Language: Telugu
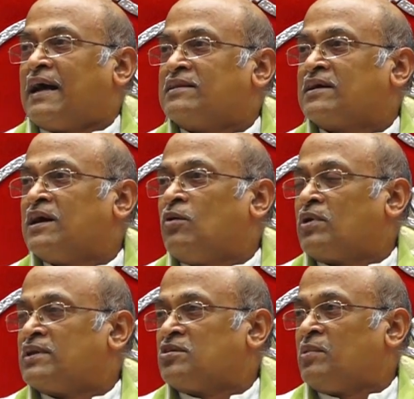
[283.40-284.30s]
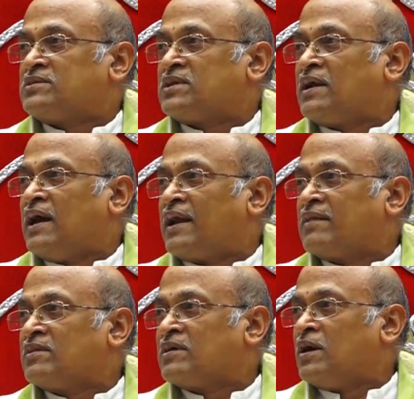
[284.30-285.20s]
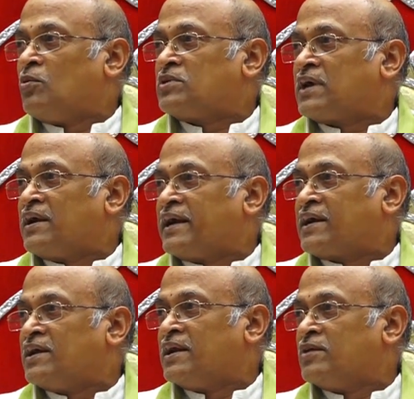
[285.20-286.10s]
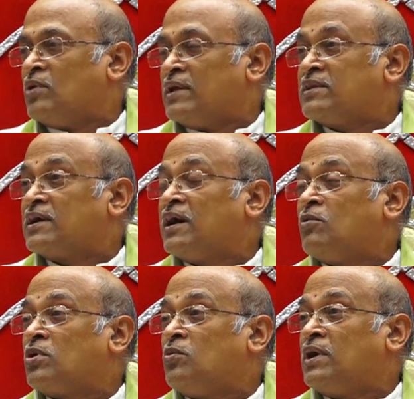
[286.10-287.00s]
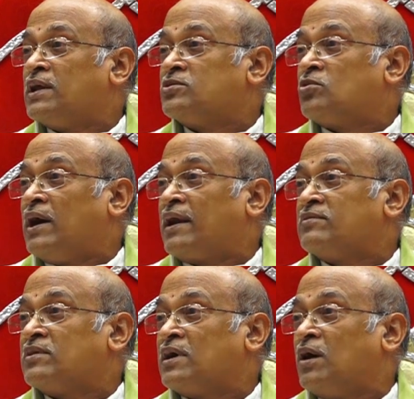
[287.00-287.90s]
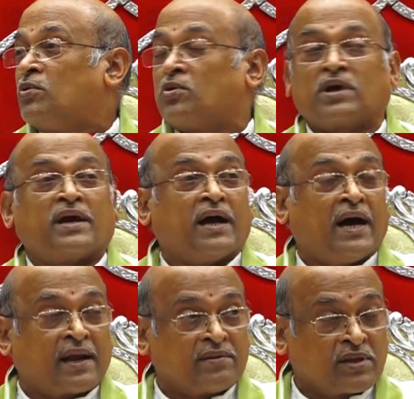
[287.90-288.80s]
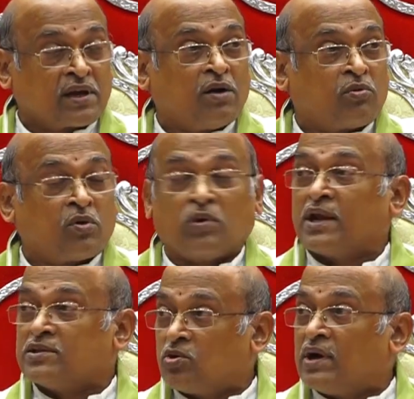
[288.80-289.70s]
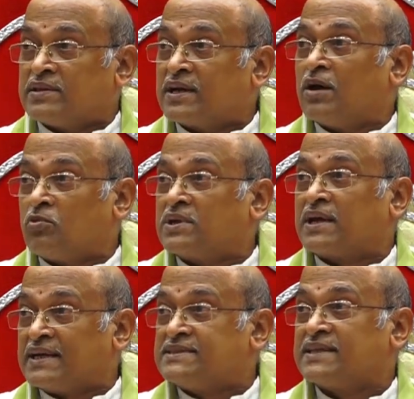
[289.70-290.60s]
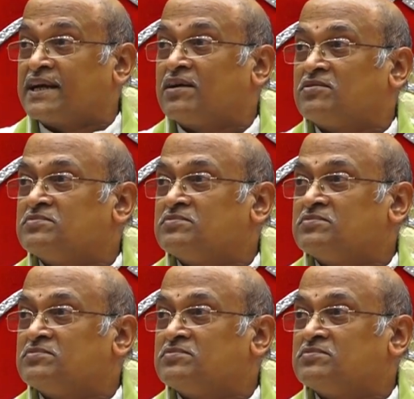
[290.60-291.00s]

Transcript: అందంగా ఉన్నంత మాత్రాన ఆనందంగా ఉంటారని ఎక్కడా లేదు అందంగా ఉన్న వాళ్ళందరూ ఆనందంగా ఉండరు కానీ ఆనందంగా ఉన్న వాళ్ళందరూ అందంగా ఉంటారు ఖచ్చితంగా